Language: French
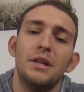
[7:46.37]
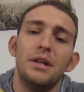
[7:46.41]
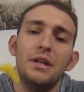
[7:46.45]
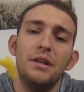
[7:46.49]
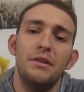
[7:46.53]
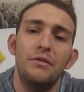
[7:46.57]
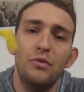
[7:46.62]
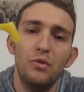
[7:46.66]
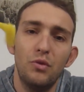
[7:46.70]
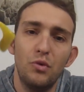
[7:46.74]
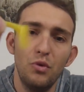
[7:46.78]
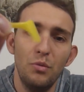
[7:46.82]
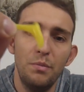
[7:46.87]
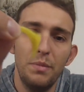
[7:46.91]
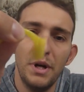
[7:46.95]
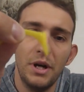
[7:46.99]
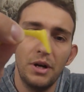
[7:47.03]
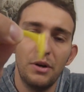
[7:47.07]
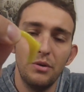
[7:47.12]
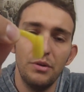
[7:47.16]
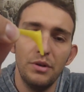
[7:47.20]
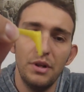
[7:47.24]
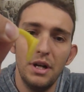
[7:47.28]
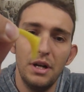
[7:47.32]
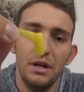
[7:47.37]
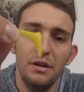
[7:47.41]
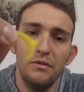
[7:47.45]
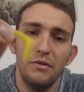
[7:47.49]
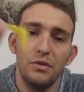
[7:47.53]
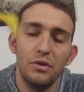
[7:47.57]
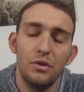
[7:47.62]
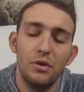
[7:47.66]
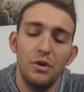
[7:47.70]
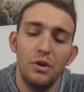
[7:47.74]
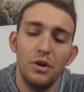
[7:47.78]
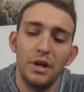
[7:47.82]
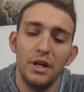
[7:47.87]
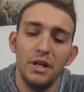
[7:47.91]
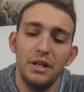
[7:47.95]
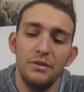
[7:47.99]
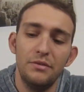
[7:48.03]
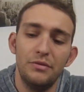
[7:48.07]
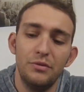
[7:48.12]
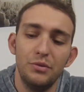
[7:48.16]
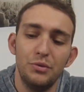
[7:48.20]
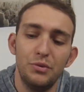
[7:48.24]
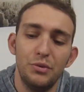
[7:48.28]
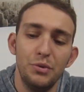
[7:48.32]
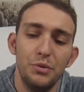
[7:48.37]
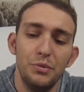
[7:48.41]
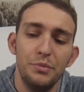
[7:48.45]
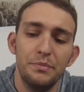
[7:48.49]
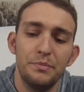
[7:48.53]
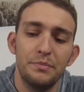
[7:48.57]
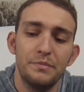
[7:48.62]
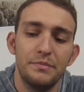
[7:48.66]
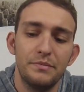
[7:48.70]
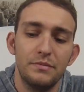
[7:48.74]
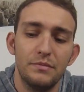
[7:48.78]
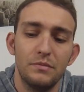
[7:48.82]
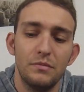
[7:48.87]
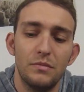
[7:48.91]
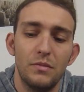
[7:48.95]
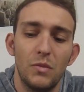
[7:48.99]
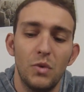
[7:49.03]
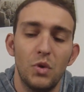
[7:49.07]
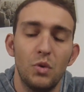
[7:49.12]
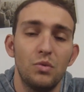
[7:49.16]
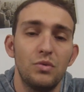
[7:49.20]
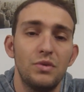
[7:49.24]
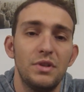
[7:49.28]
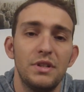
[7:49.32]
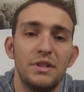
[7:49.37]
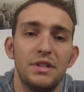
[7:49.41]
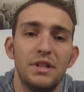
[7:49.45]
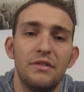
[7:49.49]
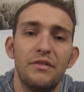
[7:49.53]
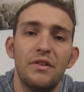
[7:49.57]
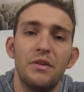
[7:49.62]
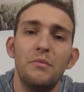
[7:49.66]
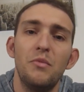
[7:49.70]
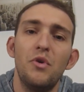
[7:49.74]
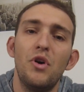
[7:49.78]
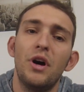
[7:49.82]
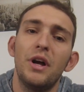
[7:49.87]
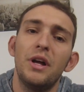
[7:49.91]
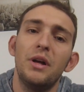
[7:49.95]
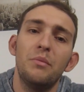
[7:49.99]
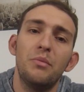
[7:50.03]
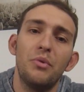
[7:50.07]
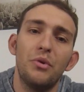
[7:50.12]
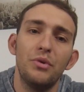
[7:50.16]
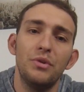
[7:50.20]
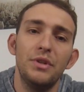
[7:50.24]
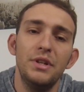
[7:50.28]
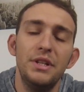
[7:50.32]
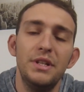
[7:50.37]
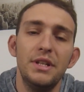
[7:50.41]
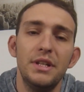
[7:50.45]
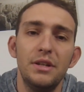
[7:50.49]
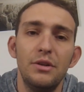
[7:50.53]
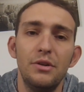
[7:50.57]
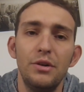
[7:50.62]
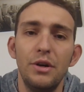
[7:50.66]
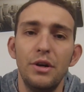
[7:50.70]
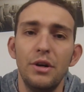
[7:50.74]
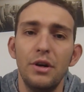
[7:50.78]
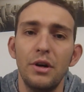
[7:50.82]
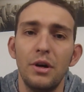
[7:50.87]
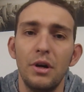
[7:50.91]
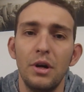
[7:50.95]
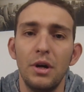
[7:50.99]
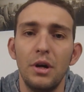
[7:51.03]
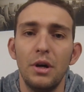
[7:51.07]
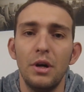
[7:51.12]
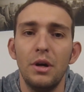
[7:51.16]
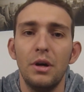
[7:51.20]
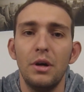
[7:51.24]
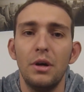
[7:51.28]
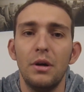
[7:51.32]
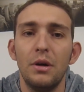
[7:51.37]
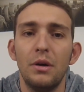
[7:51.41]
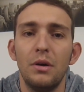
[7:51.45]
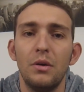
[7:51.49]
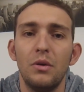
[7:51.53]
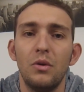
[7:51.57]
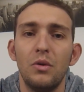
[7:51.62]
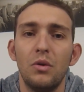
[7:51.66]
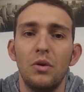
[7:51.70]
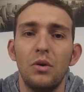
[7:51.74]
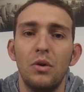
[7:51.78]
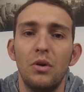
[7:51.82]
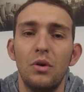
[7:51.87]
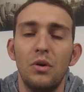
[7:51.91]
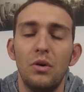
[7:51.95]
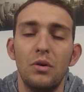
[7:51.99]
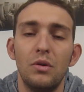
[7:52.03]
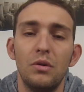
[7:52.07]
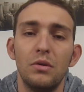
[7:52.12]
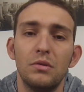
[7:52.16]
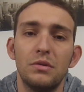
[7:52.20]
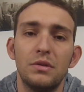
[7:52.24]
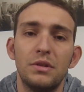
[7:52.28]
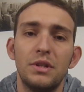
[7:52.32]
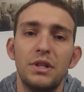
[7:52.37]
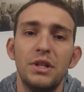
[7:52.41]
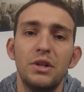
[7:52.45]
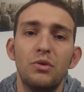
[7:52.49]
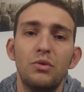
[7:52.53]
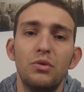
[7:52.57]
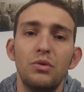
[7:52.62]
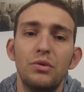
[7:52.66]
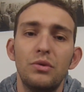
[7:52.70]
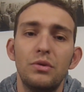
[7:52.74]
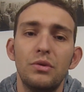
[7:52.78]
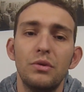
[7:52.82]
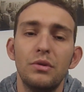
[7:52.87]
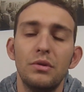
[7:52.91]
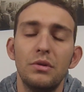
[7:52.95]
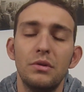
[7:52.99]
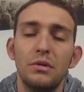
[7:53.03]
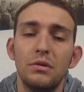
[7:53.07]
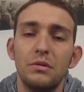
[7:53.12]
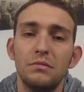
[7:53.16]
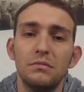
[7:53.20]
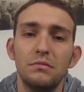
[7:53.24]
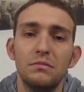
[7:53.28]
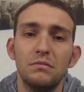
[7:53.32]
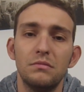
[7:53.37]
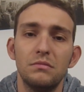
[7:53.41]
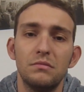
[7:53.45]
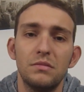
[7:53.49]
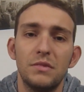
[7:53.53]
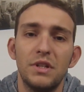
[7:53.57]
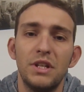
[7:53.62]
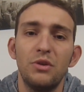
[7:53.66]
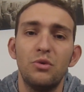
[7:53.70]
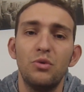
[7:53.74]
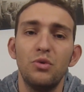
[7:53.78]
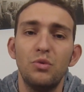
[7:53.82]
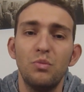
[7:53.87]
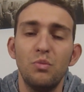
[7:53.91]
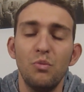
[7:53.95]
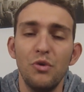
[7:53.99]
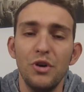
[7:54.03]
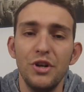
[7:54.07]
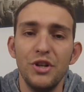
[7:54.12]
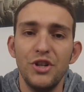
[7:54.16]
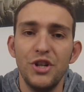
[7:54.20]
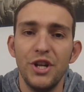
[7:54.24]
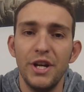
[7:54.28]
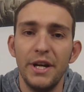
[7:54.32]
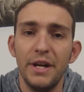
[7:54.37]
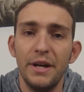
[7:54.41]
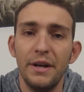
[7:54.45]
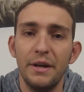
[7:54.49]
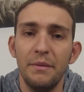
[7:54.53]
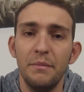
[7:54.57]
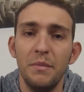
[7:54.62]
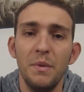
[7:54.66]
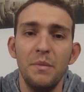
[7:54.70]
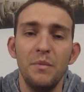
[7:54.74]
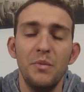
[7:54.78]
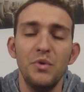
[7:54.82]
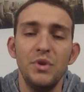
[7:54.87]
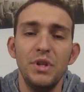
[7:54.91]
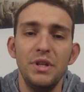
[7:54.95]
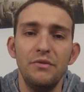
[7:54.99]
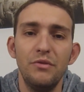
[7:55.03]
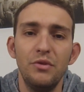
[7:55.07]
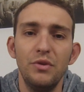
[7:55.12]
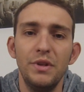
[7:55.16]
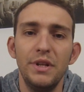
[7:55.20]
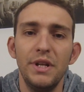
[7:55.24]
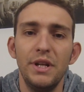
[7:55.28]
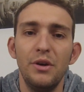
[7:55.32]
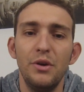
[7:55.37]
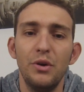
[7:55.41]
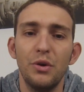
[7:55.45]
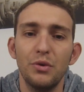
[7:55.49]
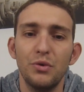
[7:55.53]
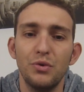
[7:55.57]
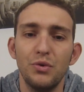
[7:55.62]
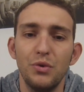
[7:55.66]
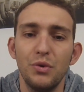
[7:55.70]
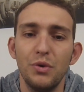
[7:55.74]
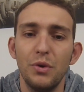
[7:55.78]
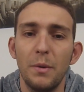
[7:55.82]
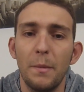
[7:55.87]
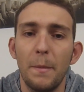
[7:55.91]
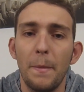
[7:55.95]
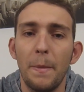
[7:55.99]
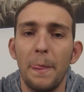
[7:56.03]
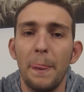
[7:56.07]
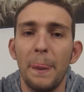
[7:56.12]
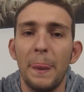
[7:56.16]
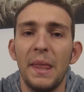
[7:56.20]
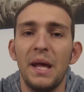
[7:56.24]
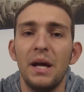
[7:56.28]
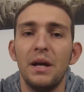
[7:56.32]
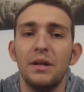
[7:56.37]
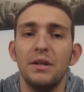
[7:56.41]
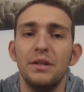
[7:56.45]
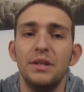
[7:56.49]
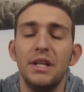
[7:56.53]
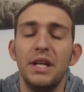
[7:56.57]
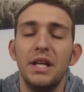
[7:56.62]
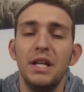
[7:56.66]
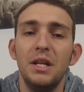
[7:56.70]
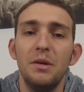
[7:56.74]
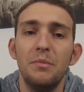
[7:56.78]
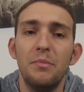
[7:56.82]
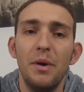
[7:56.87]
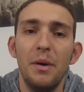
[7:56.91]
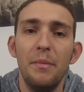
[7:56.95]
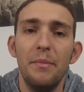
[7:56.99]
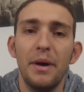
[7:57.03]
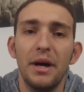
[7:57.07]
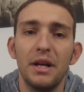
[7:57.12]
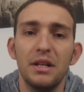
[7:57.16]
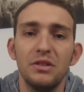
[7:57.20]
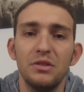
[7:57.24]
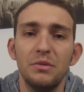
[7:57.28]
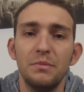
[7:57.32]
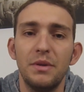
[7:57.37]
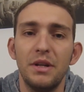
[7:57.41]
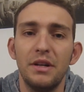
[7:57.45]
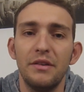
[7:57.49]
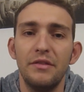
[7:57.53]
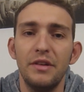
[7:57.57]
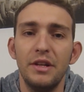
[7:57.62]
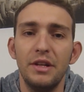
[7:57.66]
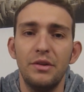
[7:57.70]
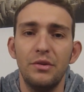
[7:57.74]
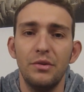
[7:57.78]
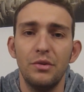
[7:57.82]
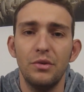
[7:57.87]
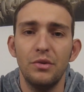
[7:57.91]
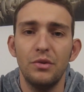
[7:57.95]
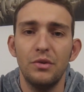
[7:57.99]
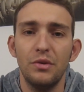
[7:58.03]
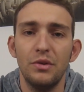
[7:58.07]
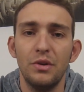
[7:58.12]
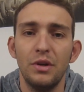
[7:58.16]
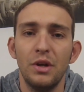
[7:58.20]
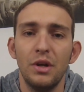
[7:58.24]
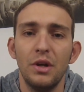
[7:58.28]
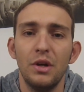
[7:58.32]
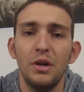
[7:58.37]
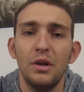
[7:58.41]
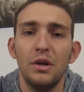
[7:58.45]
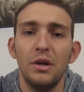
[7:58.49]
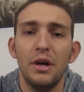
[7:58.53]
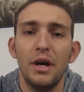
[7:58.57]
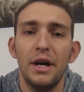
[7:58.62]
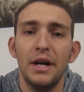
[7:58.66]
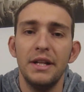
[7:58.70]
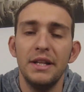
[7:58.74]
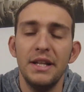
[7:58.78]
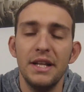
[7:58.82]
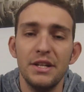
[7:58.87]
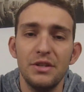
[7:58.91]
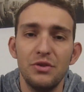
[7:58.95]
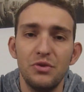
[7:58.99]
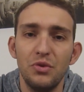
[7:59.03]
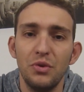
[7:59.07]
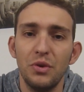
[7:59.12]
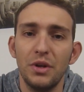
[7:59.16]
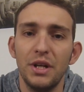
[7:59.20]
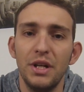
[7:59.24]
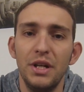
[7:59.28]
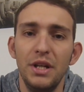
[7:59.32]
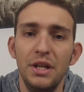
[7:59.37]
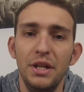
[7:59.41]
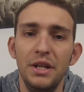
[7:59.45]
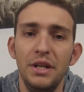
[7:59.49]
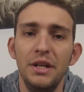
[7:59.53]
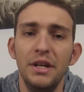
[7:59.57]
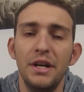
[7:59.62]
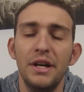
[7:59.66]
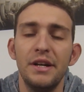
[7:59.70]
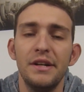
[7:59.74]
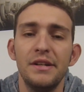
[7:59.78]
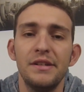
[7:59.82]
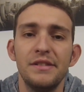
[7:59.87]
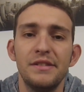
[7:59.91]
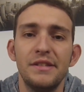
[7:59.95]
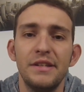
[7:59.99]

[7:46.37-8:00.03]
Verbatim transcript: il vous coupe la caudale, votre leurre il est foutu. Donc ça sert vraiment à rien. Prenez des leurres euh, qui, coûte, euh, qui coûte moins cher et même au niveau des leurs dures. N'y allez pas par exemple avec euh, un Asturi, un